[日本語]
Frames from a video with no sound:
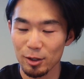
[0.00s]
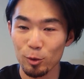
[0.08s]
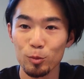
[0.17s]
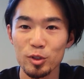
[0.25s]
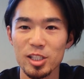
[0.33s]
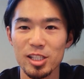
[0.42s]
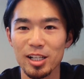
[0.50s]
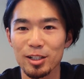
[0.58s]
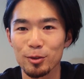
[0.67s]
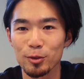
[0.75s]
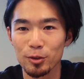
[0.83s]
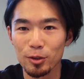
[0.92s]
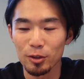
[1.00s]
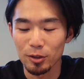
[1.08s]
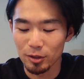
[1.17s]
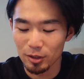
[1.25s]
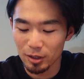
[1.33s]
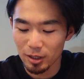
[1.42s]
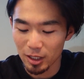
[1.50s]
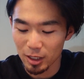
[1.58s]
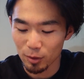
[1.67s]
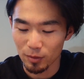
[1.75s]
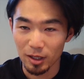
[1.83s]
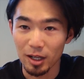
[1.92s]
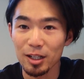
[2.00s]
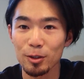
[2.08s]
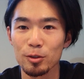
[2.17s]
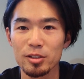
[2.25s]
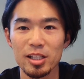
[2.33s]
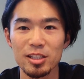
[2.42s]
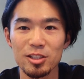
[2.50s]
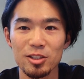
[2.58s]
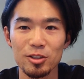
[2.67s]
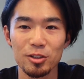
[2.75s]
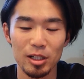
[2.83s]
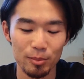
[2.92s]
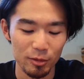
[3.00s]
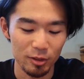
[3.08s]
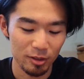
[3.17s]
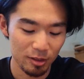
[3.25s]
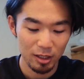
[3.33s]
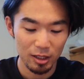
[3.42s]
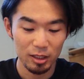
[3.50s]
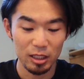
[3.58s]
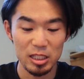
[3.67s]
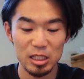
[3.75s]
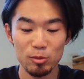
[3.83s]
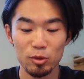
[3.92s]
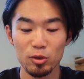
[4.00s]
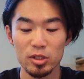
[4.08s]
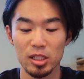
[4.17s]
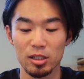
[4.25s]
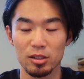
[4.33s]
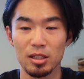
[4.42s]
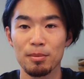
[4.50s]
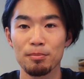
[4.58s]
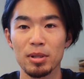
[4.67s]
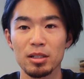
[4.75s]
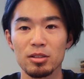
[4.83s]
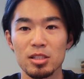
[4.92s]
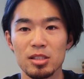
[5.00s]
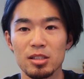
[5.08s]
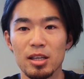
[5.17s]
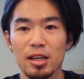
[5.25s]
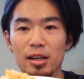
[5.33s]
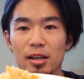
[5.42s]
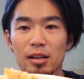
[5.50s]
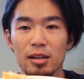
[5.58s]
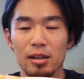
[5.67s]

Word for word: お餅3個とあとはあんこ 30g あとはいつも通りじゃないけどタンパク質で